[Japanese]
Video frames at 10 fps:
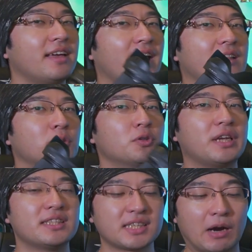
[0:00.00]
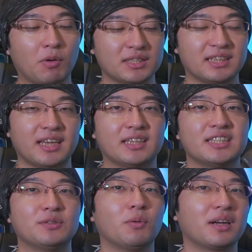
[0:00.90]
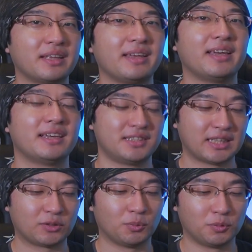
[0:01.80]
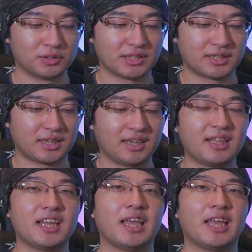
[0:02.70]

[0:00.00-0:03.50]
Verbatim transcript: えー、どのレンズ買おうかなって話動画で、えしてたと思うんですが、